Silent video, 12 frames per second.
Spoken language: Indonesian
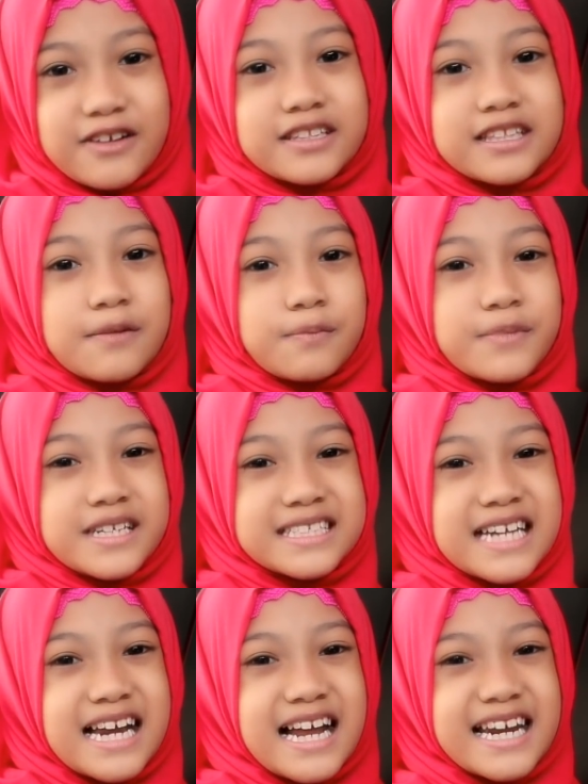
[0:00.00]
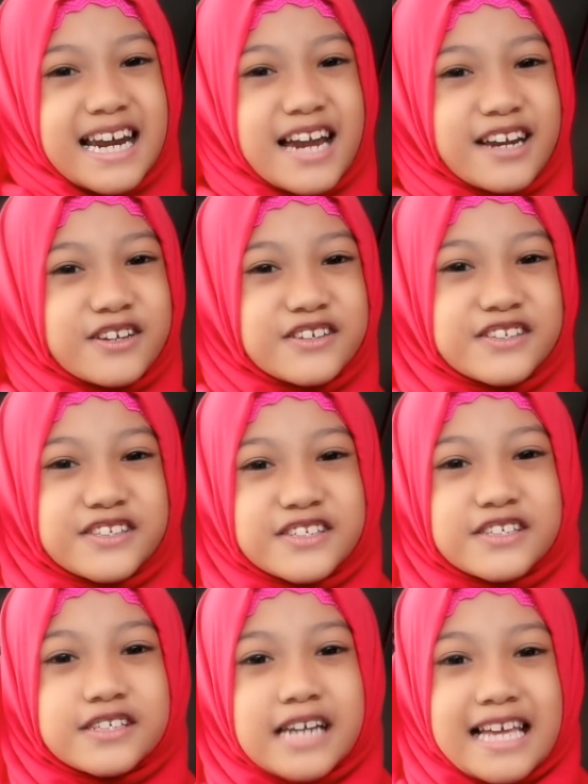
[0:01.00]
ikutin perjalananku.
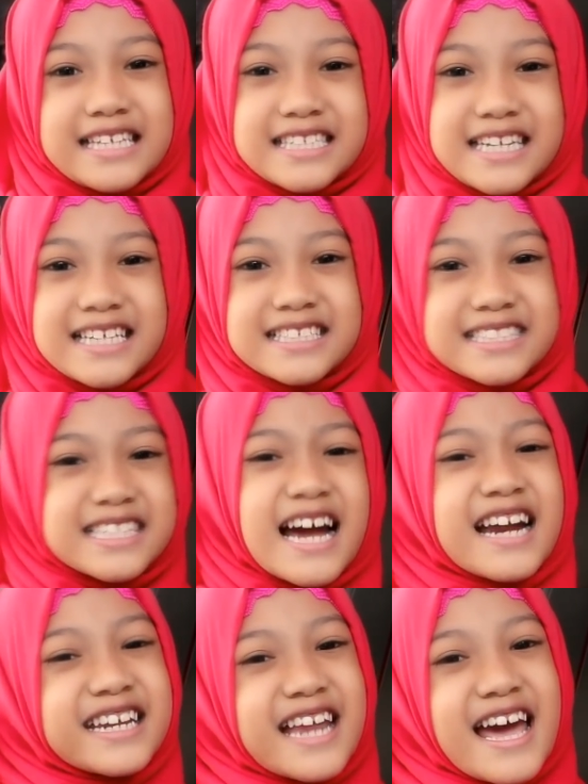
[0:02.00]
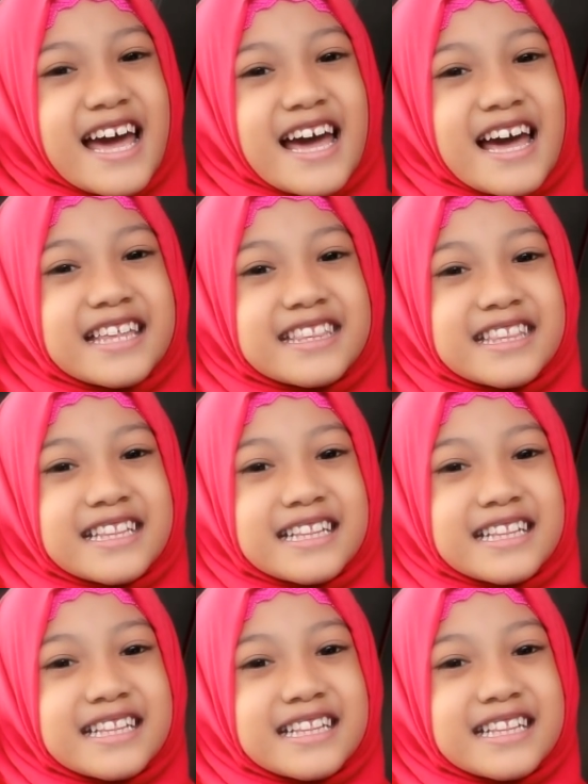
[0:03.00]
Let's get started.